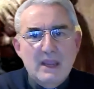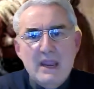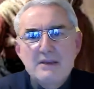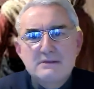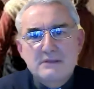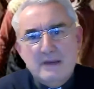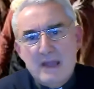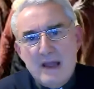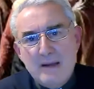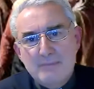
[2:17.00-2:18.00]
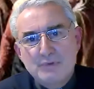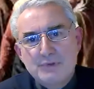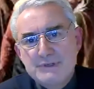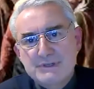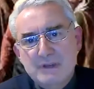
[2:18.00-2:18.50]
entriamo
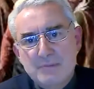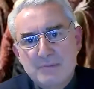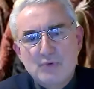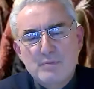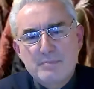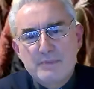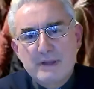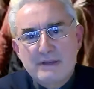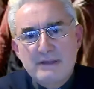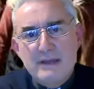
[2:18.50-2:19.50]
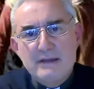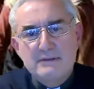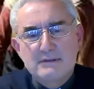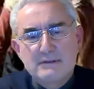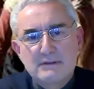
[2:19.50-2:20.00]
insieme con Maria,
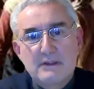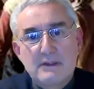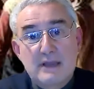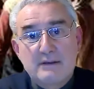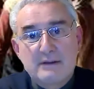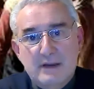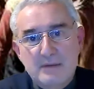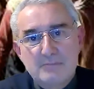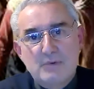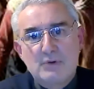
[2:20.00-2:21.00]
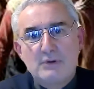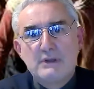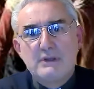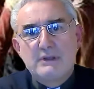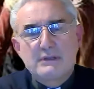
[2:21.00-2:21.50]
che ha in grembo
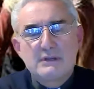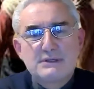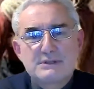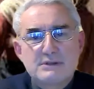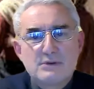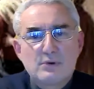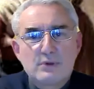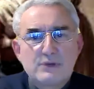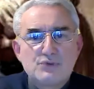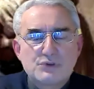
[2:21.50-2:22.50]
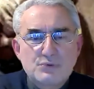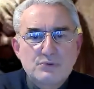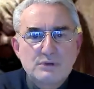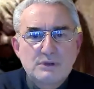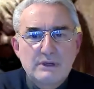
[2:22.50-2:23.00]
il Signore Gesù,
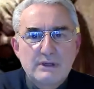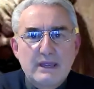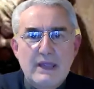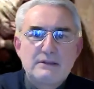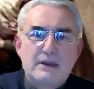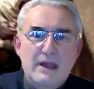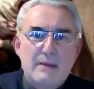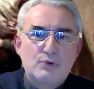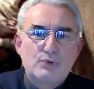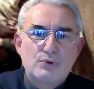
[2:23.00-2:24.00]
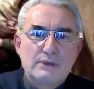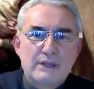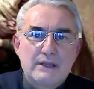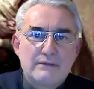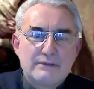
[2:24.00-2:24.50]
entriamo con
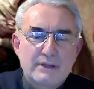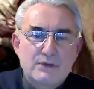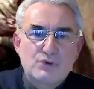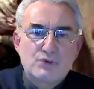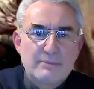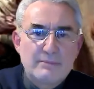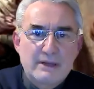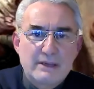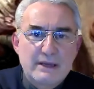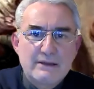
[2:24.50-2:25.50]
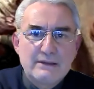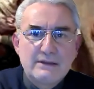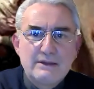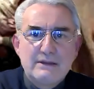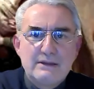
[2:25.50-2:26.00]
la Vergine Maria
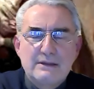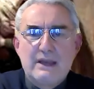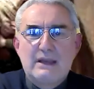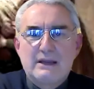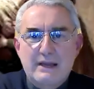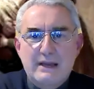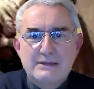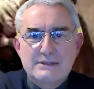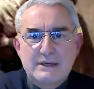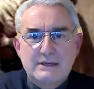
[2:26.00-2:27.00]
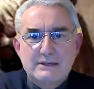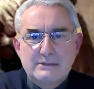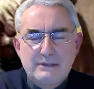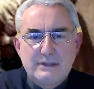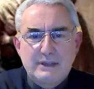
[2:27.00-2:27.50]
nella casa
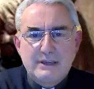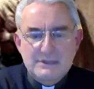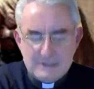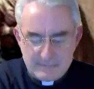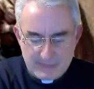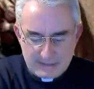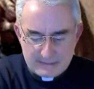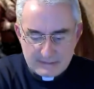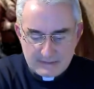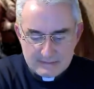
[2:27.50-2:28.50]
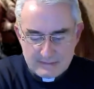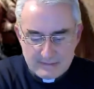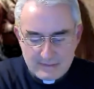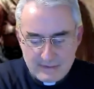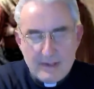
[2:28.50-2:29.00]
di Elisabetta,
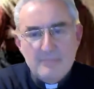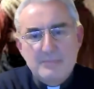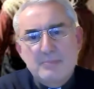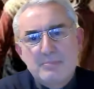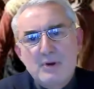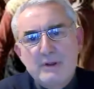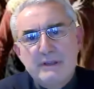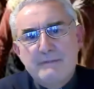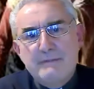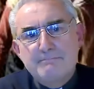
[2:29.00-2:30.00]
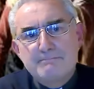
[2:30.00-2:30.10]
per poi